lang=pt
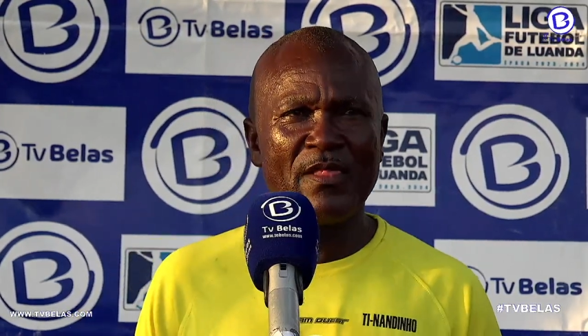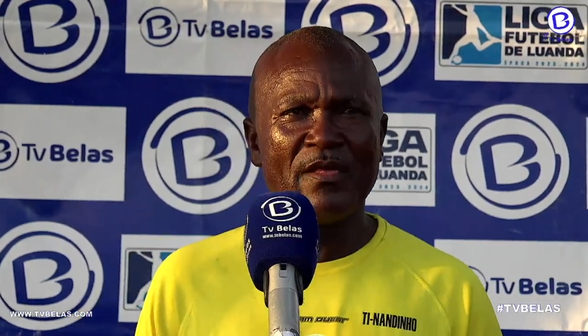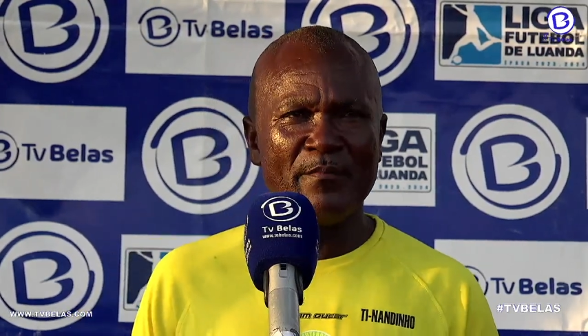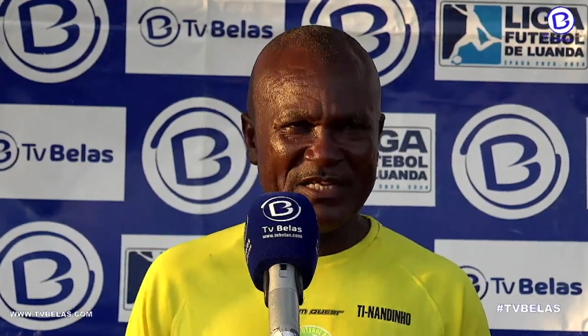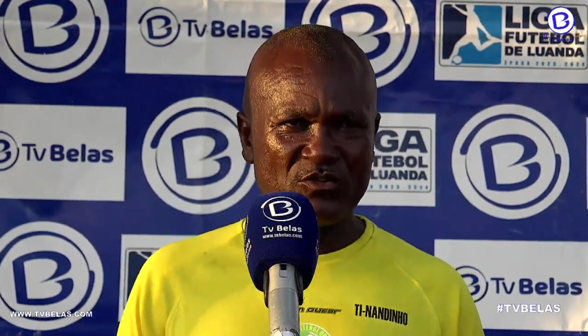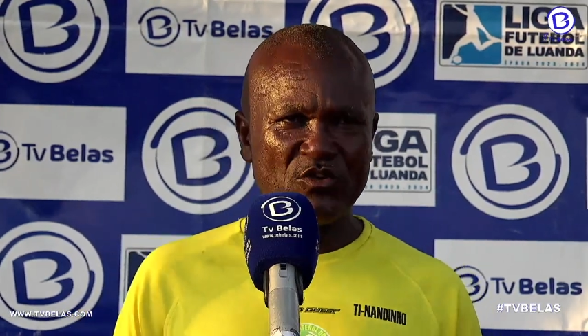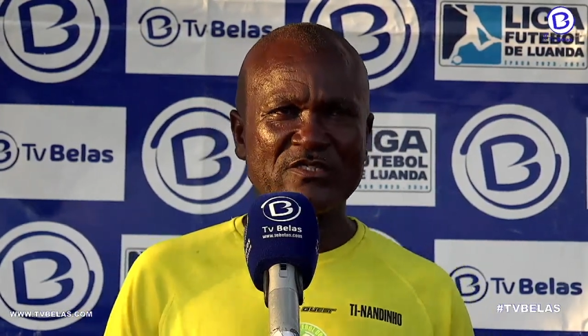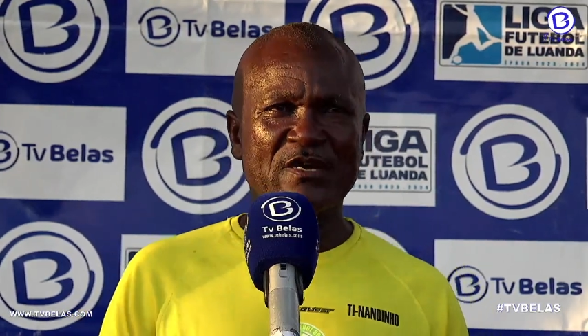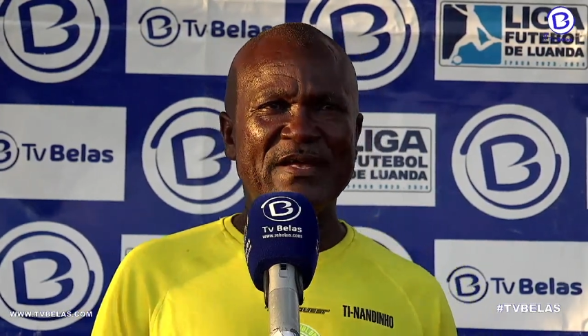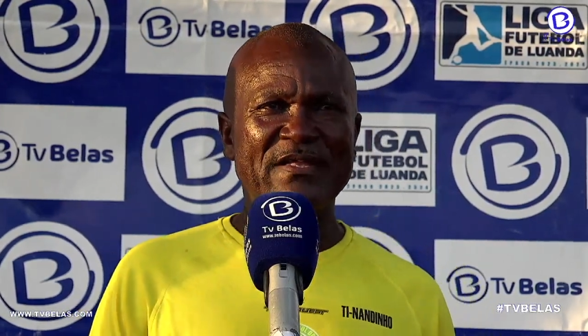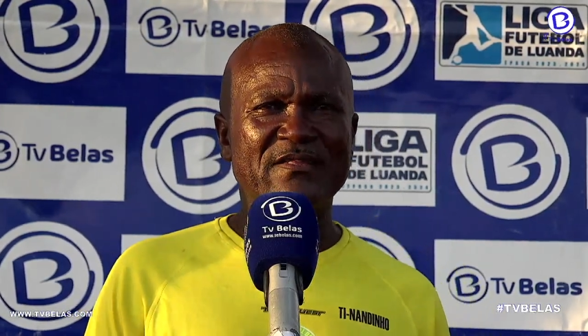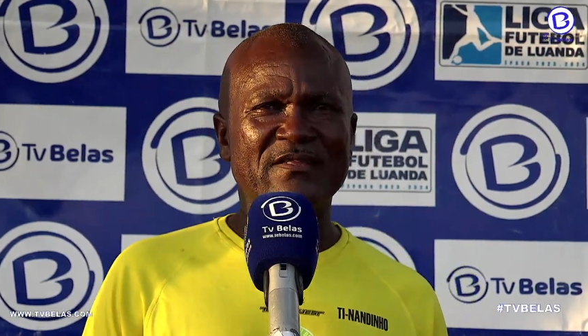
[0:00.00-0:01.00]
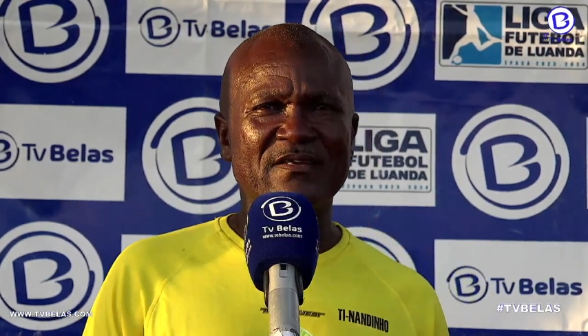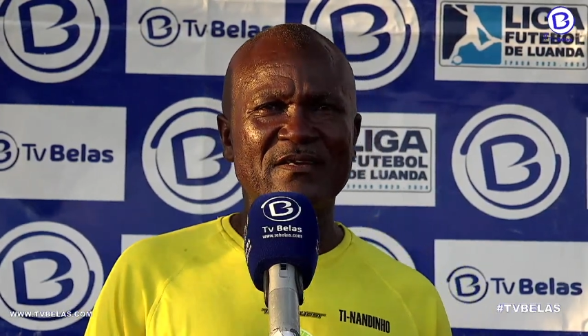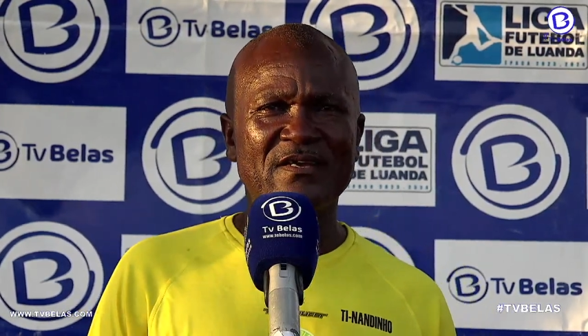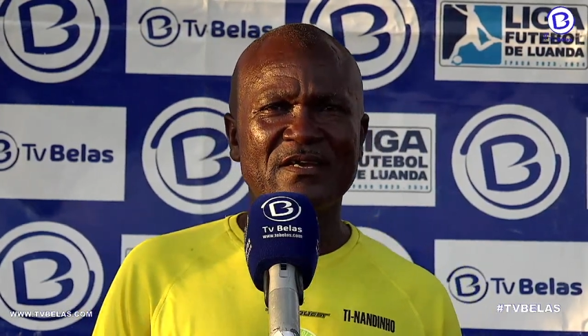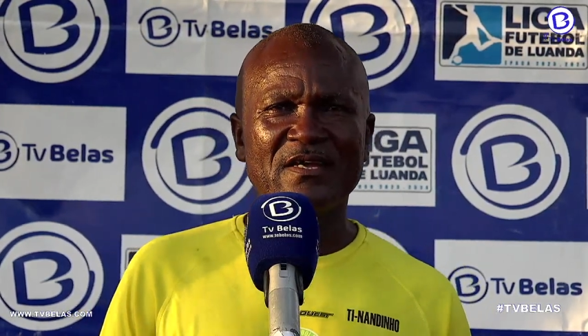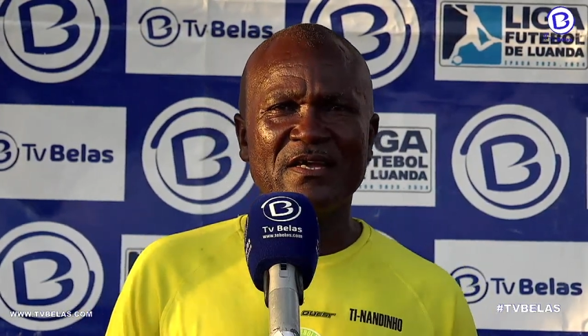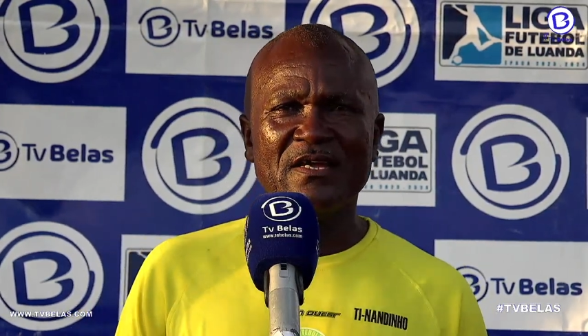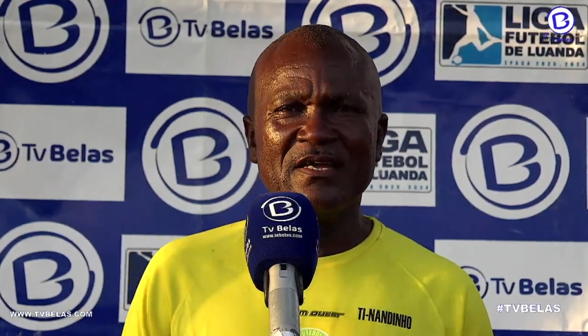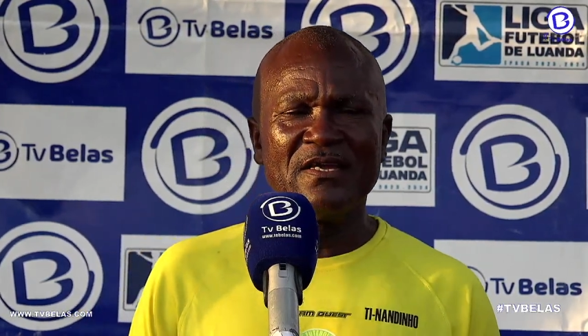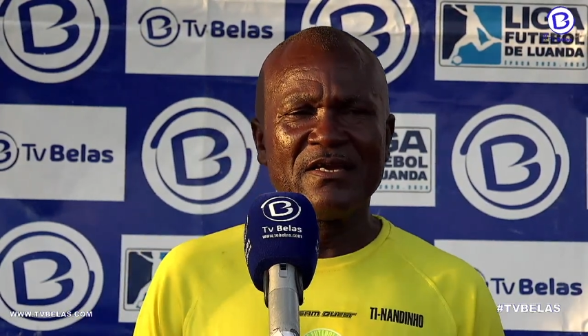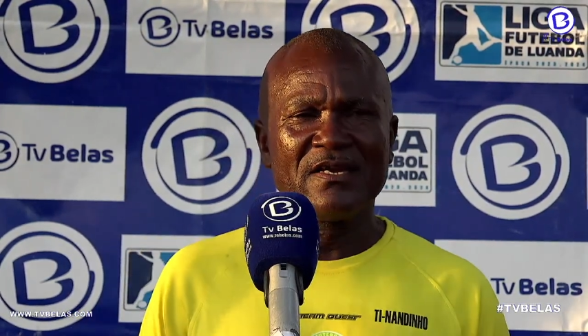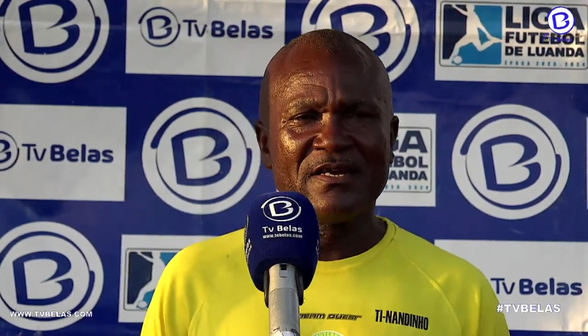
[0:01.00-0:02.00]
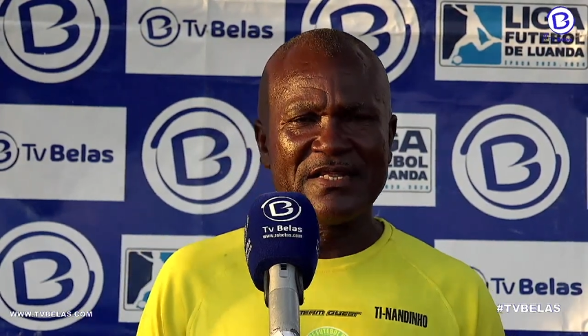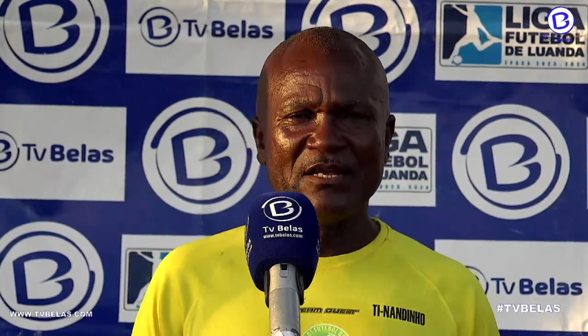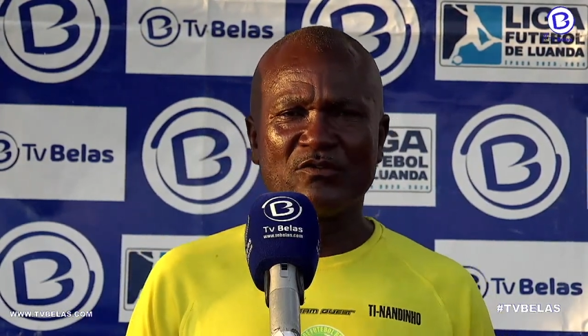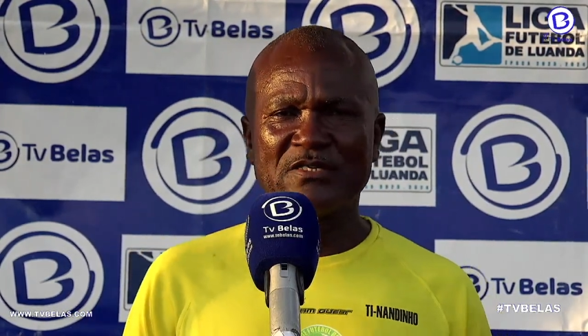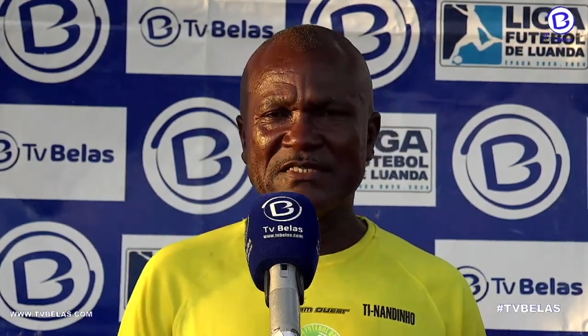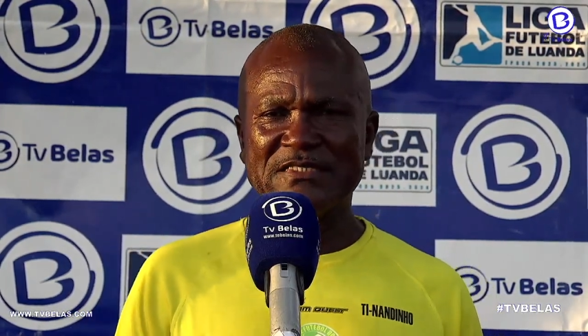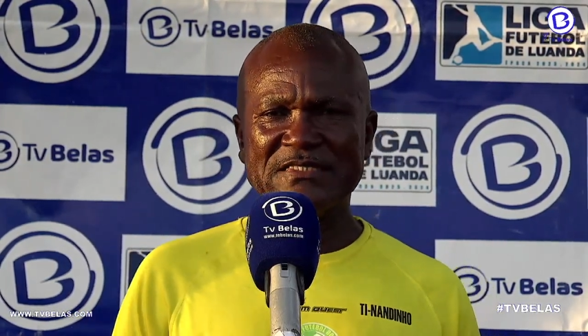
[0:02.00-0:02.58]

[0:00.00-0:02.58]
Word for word: meditosamente Creio que